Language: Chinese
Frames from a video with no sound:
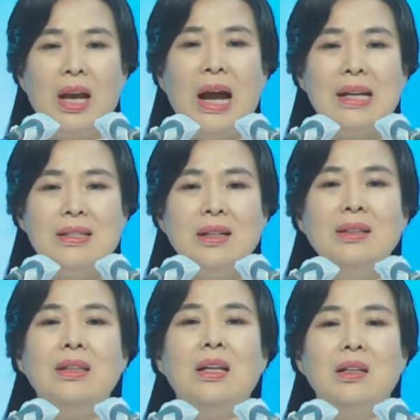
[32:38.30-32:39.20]
这在
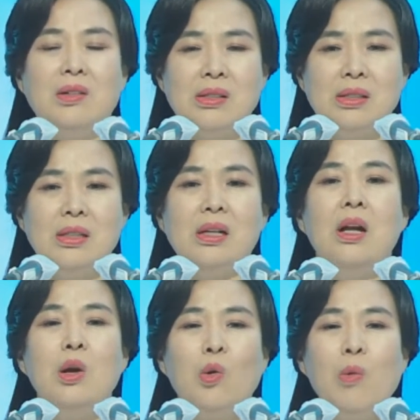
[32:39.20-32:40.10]
诫命中是
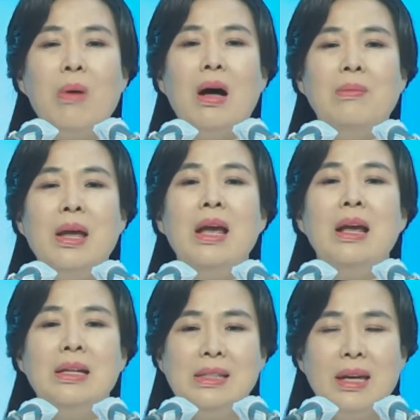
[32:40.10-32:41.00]
最大的，
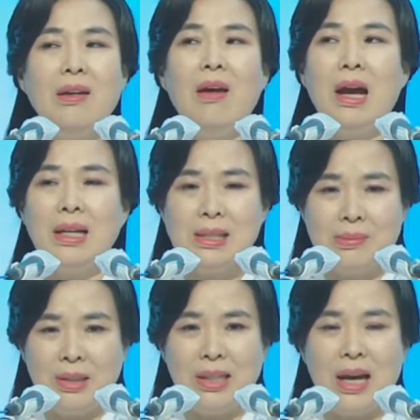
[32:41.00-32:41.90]
我们一定要把
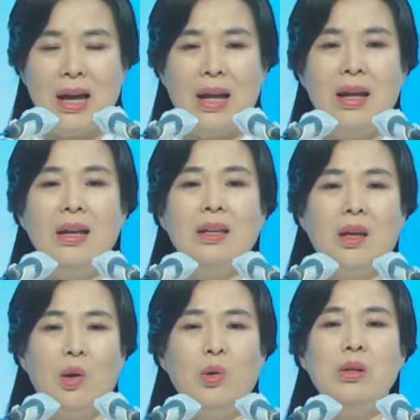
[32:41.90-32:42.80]
它铭记在
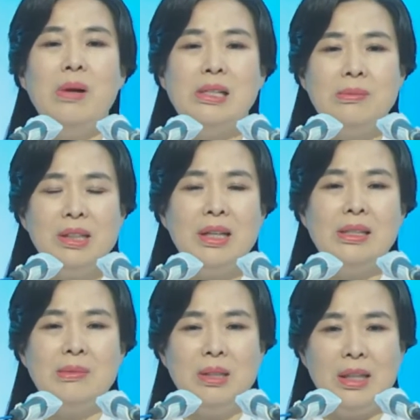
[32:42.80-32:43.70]
心里。
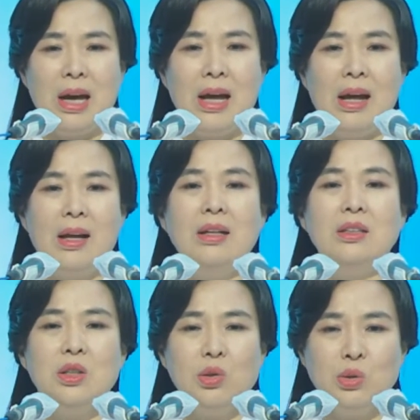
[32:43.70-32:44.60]
等结
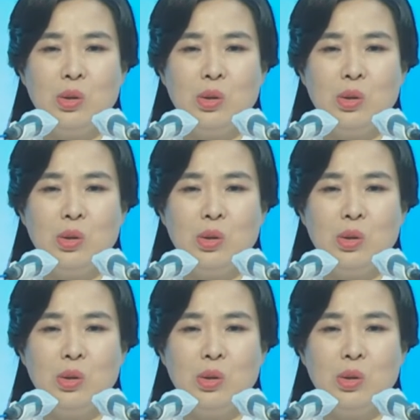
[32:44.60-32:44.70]
论：